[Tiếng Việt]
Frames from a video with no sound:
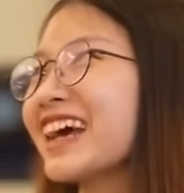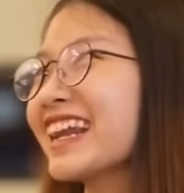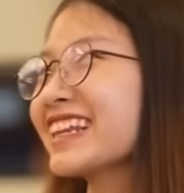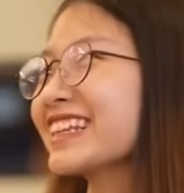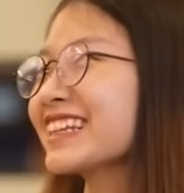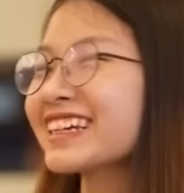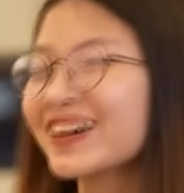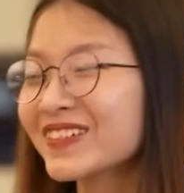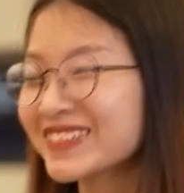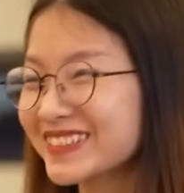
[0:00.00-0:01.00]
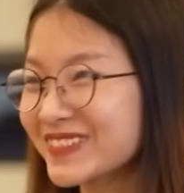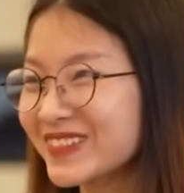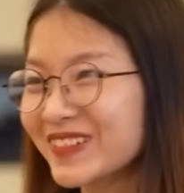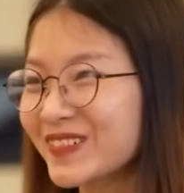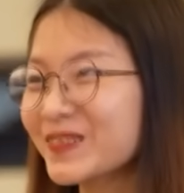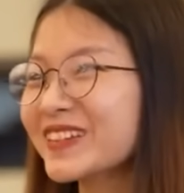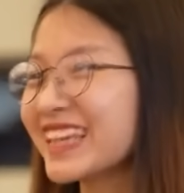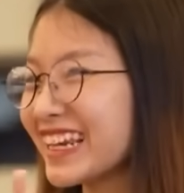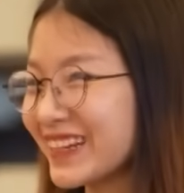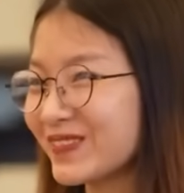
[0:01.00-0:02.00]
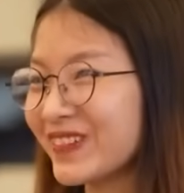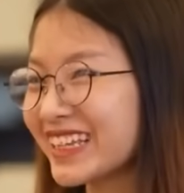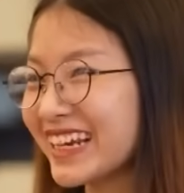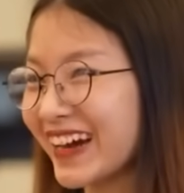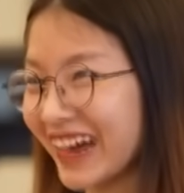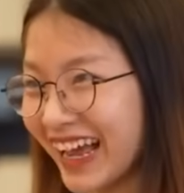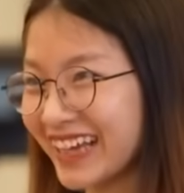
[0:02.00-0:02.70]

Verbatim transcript: Đã không. Không có một tin, mối tình nào